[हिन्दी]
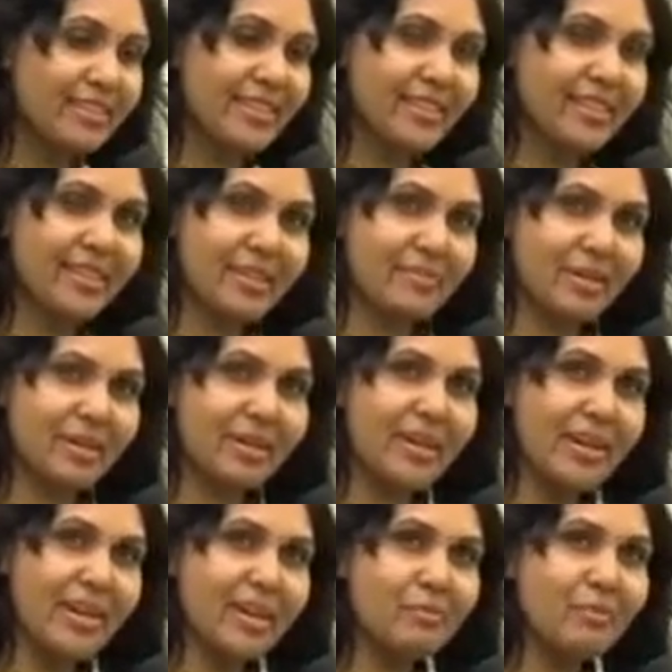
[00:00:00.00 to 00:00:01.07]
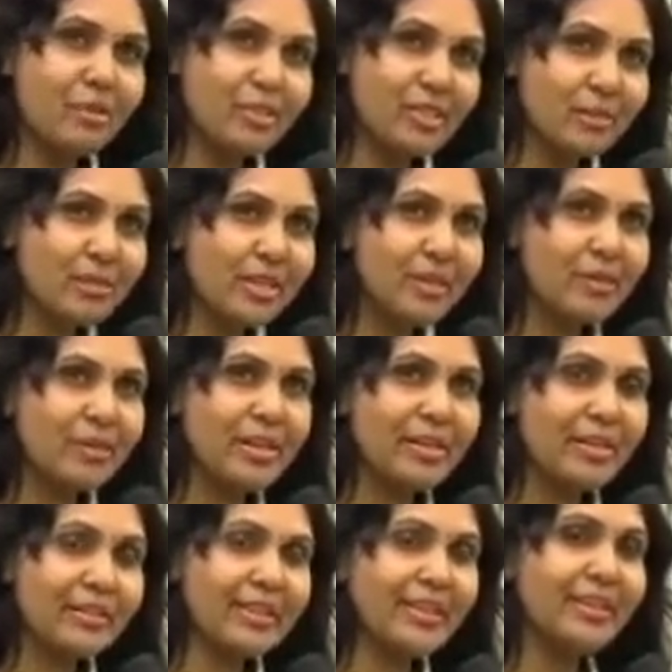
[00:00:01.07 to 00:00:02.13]
वाली ज़िंदगी में हम लोग सभी योगा
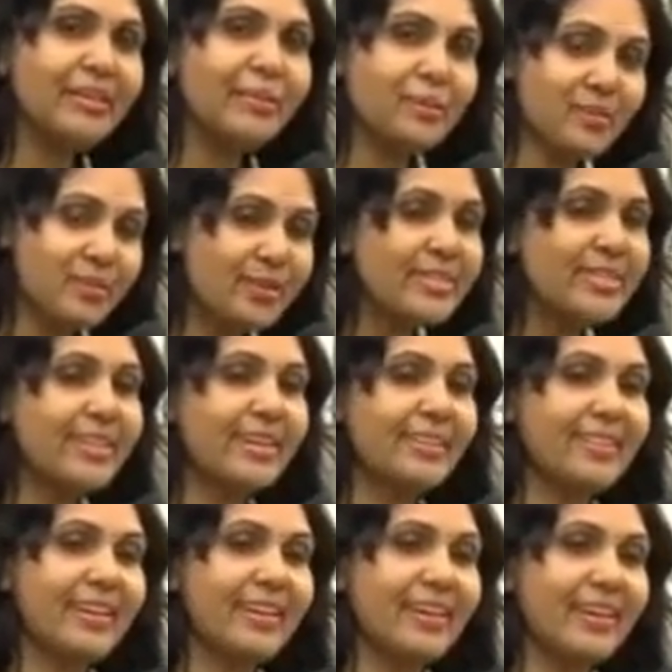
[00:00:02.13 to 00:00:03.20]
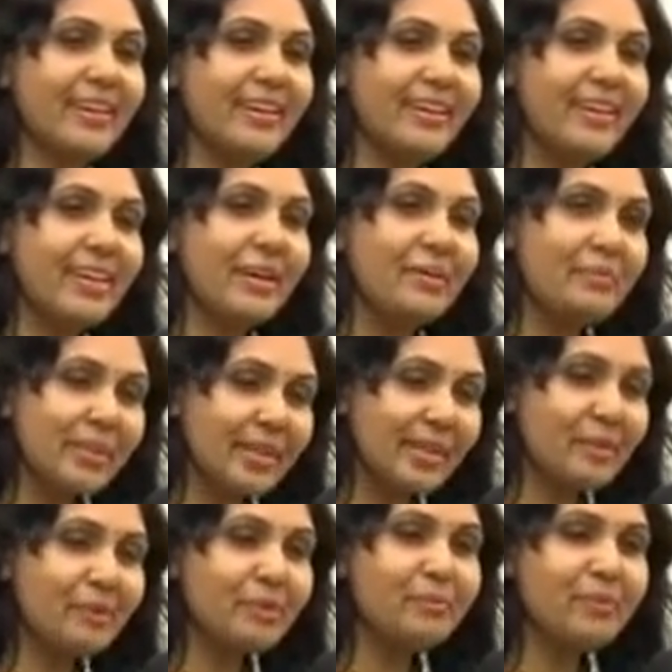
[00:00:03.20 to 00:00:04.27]
करते हैं तो स्वस्थ रहते हैं
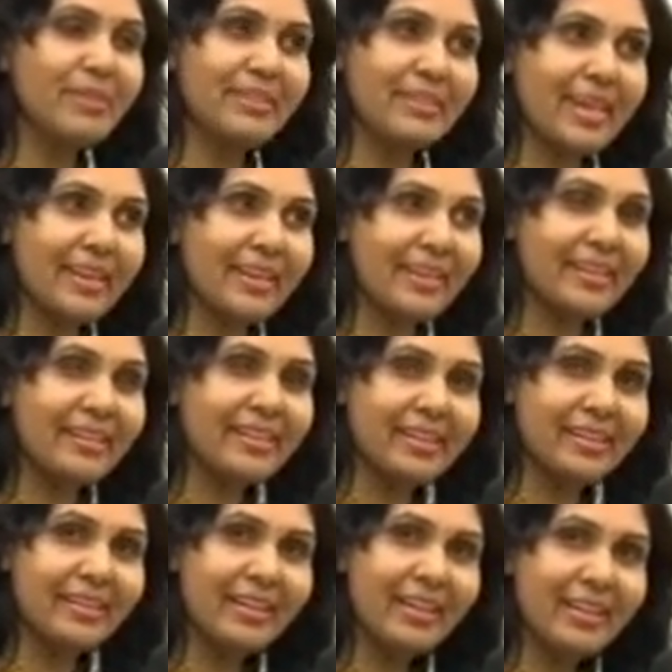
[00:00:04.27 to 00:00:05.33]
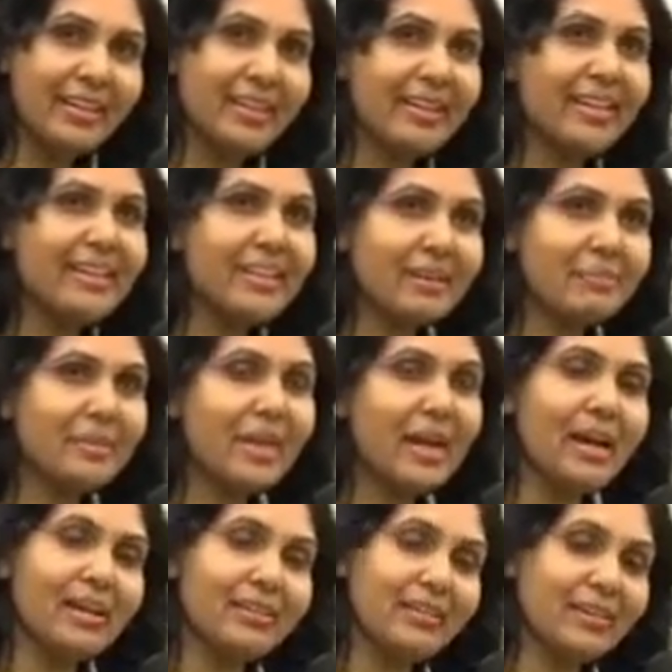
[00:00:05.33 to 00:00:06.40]
मेरे खुद भी थायराइड था लेकिन अभी
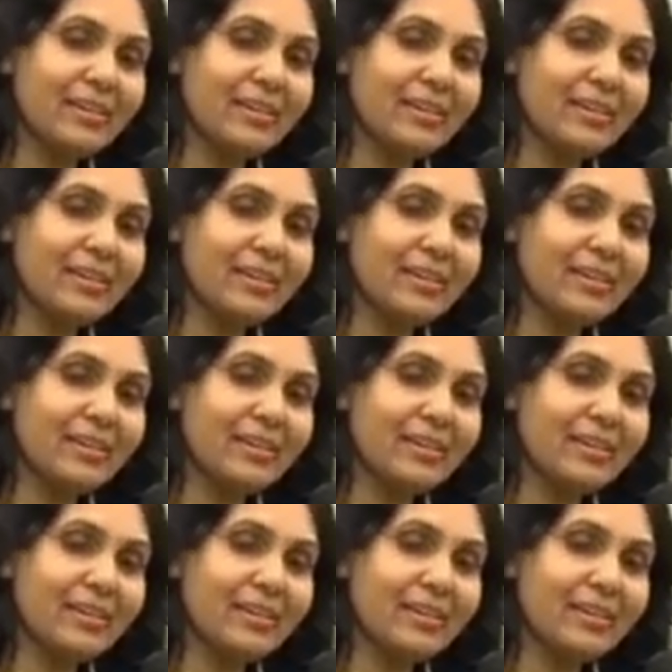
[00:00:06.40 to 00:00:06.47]
आ,